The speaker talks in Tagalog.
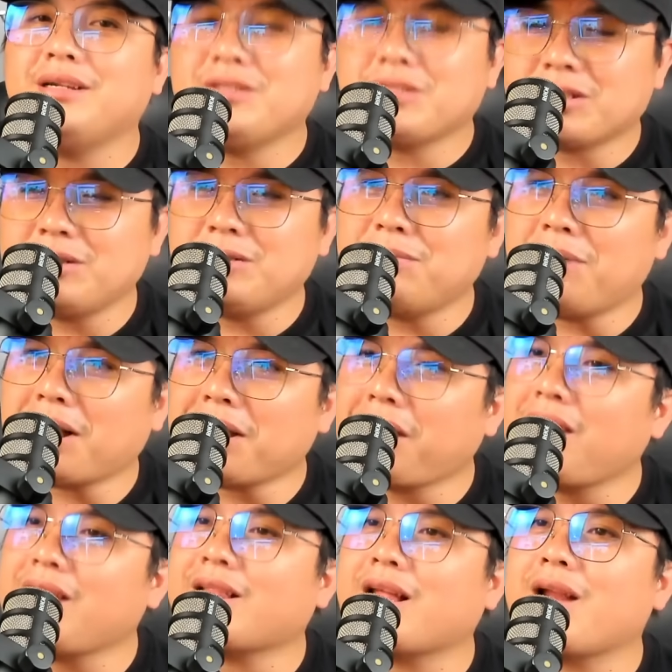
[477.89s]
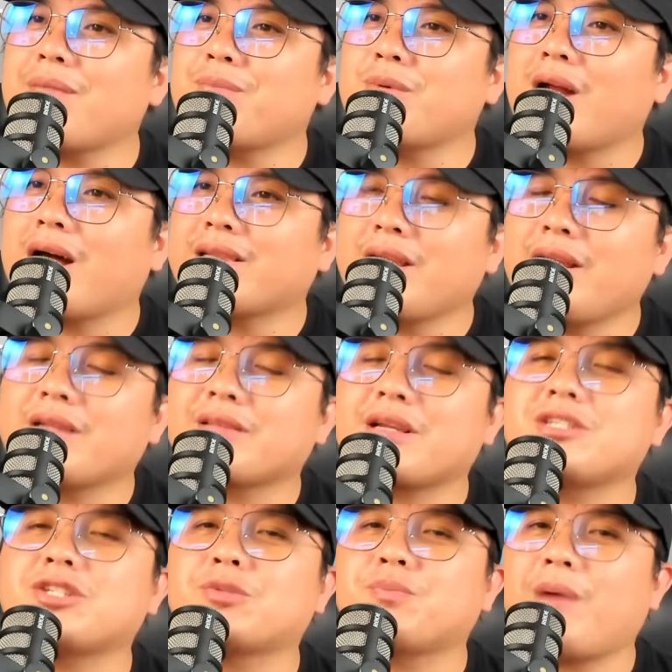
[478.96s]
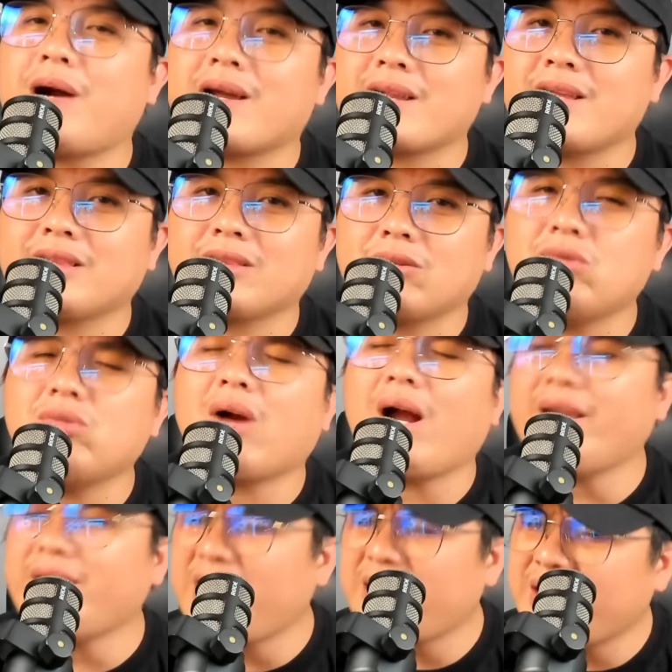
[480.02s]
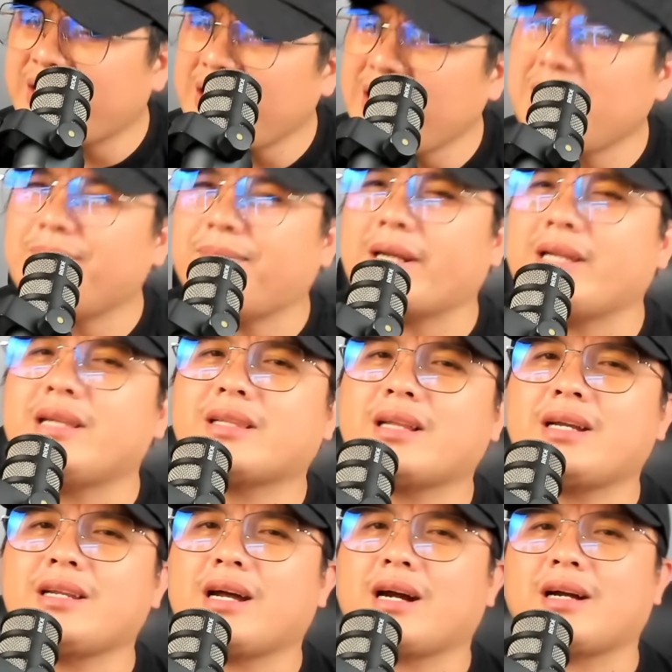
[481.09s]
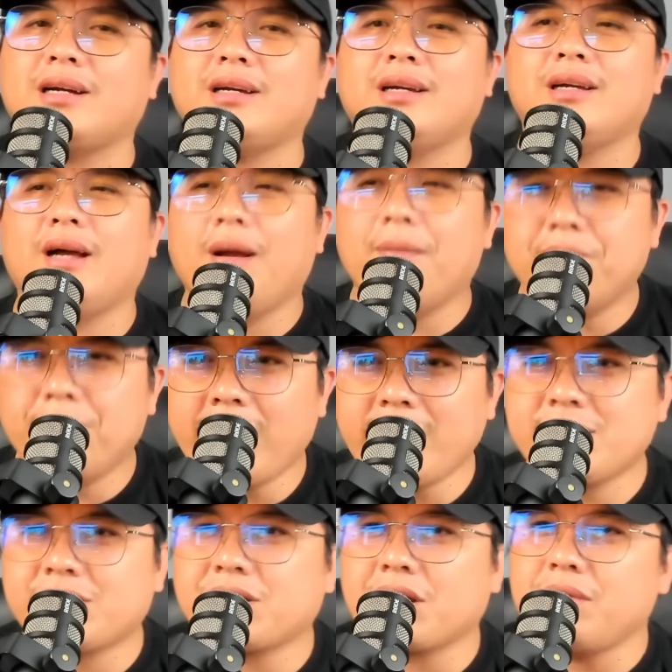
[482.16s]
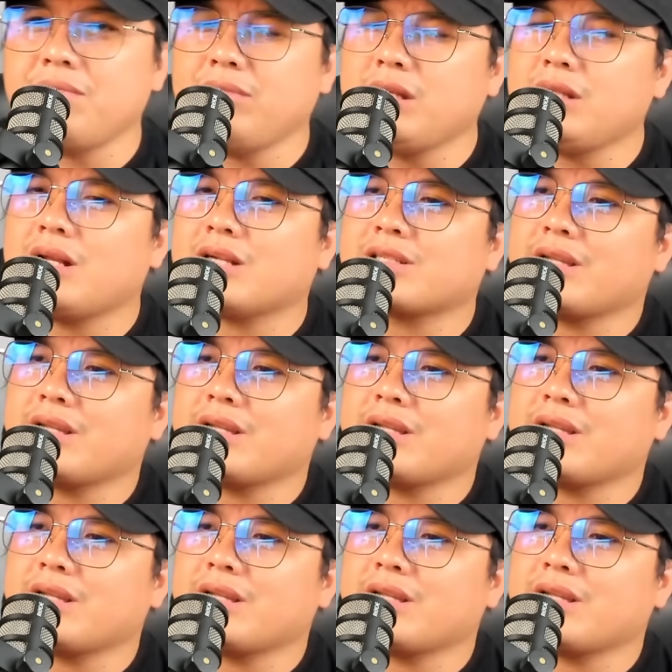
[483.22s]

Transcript: So makikita na po natin ng transparent, no? Kahit hindi balita ng mainstream media sa